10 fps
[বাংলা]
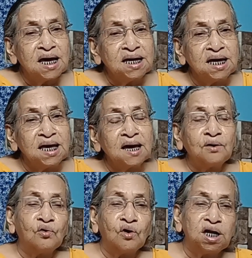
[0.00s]
গিয়ে
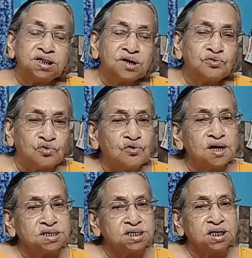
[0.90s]
গলিতেও
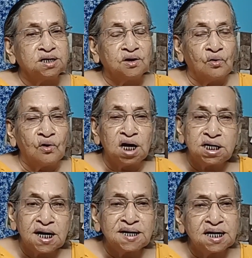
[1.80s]
ঢুকেছি গলিটা
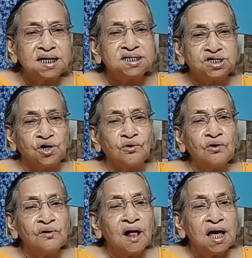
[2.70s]
ঠিকই ছিল
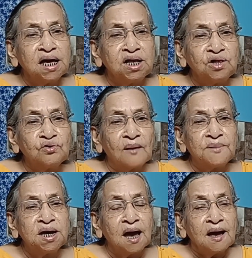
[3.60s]
কিন্তু আমি
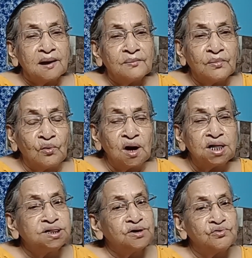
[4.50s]

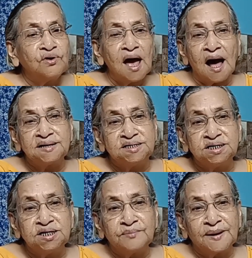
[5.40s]
গলিতে ঢুকে আর
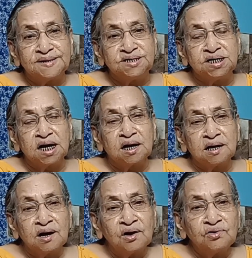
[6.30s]
চিনতে পারছি না
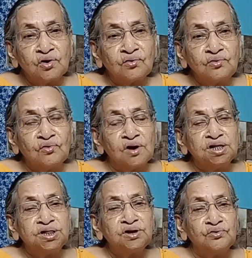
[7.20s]
তখন
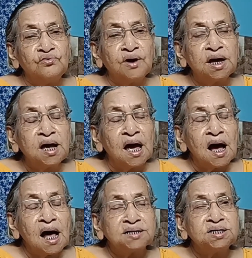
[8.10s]
গলিতে ঢুকে
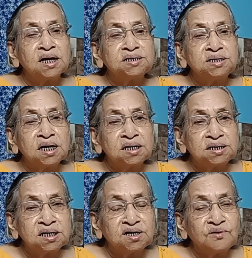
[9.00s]
আস্তে আস্তে আস্তে
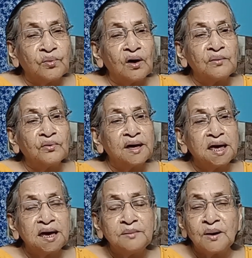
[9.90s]
আস্তে ভয়ে ভয়ে
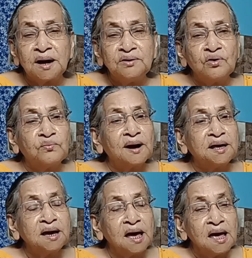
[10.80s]
এই বাড়ি ও বাড়ি
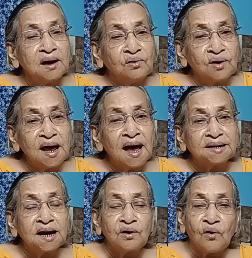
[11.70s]
করে একটা
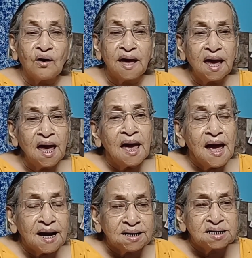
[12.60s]
রকে
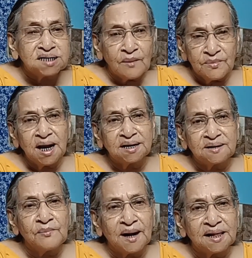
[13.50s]
একটা সামনে একটা
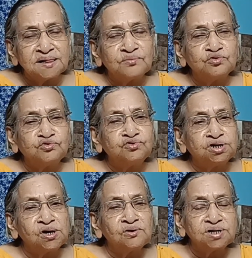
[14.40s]
বারান্দা মতন
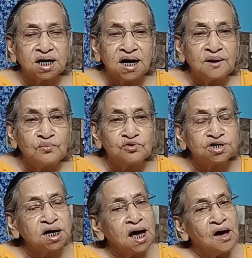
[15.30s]
ছিল সেখানে বসে
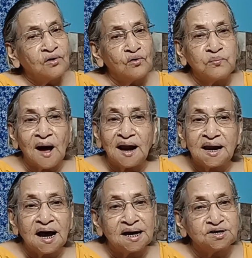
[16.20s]
খুব
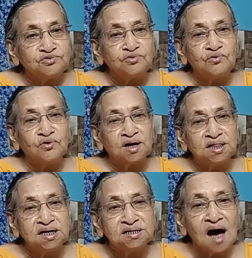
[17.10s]
কান্নাকাটি শুরু করে
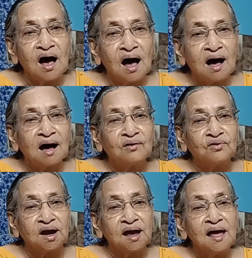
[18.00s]
দিয়েছে হাঁ করে
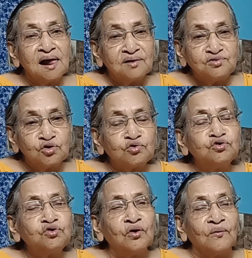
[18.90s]
ছোটো
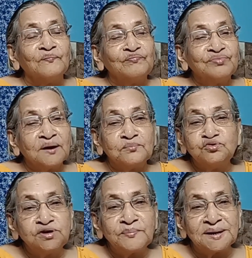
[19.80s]
তো
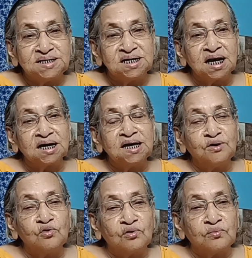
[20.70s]
বুঝতে পারছি না কি
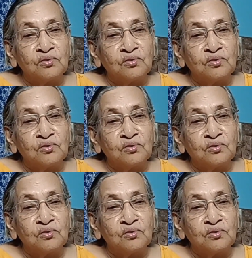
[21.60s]
করব